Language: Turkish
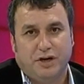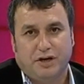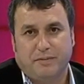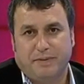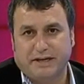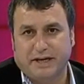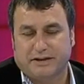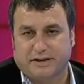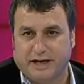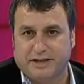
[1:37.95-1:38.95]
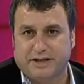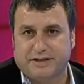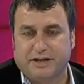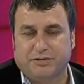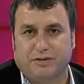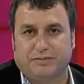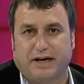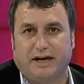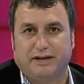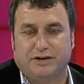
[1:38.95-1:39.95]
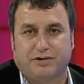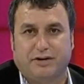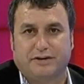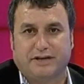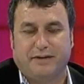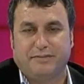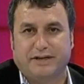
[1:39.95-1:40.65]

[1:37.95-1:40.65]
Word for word: E, peki evet. tesis ne durumda Aliço Gem?